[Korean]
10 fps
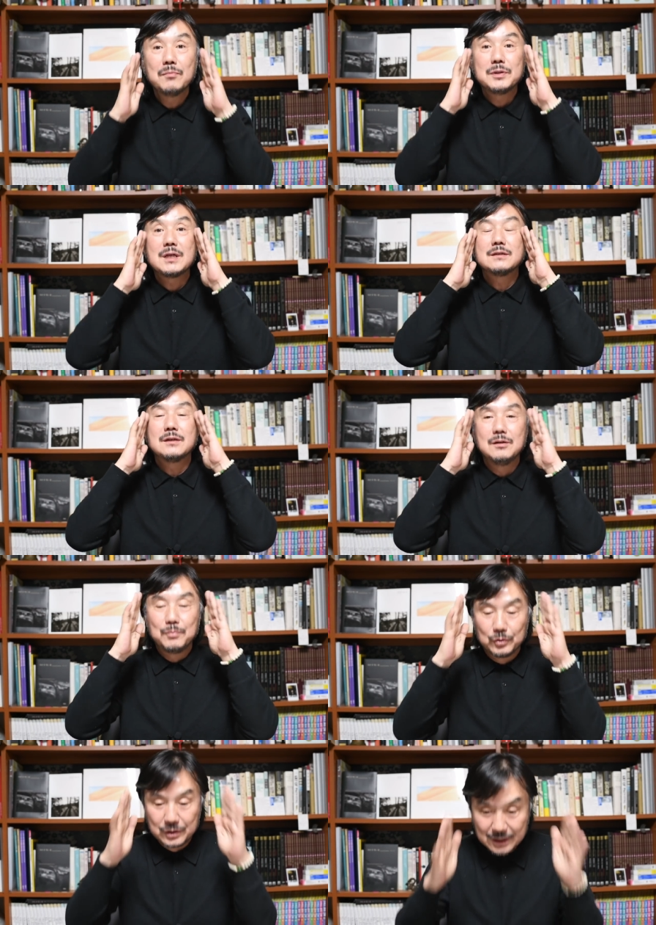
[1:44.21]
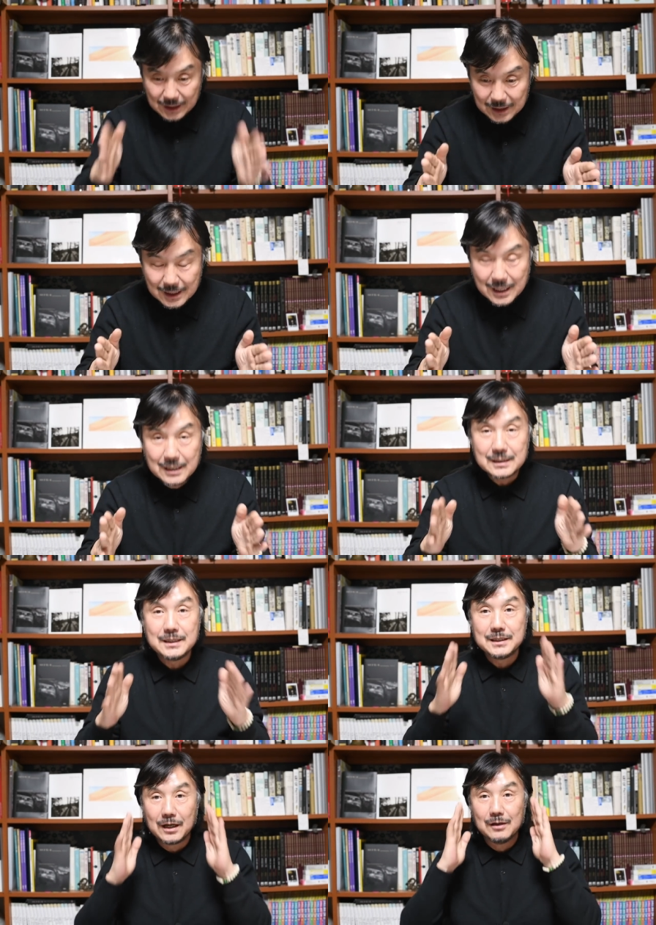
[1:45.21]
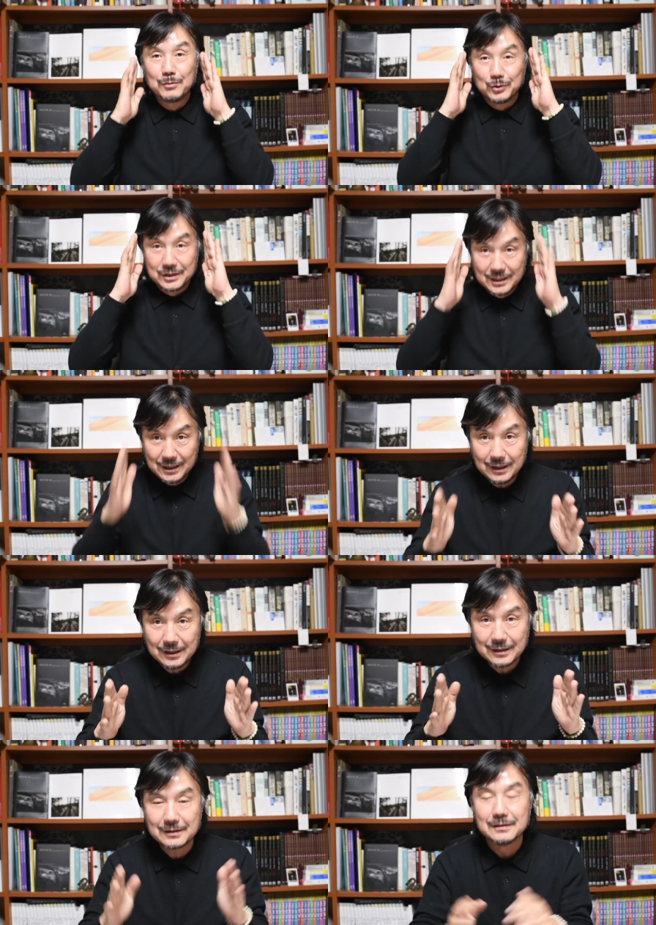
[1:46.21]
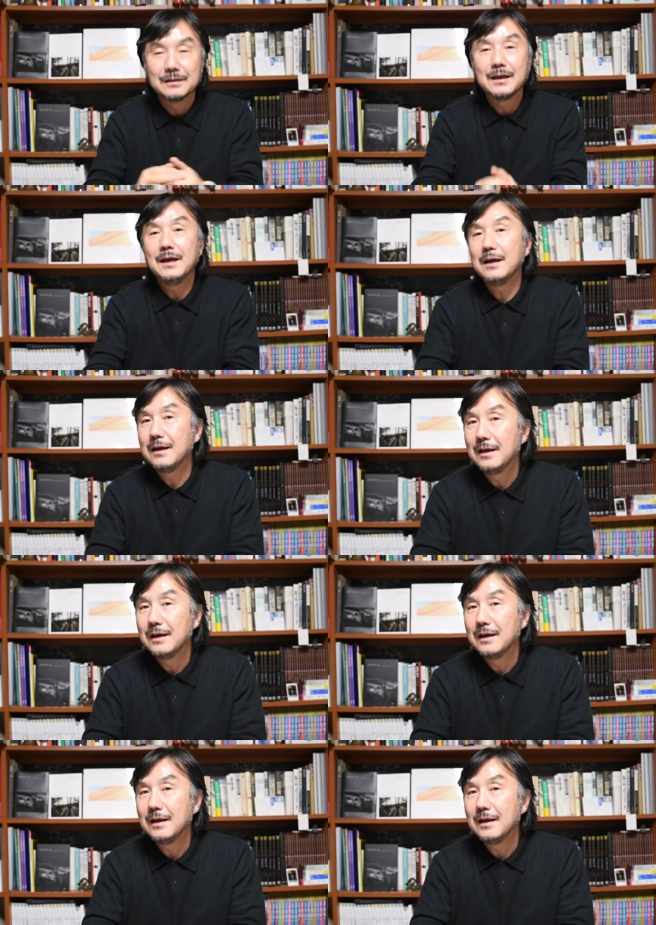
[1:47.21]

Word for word: 피사체를 보듯이, 시장을 보듯이 그렇게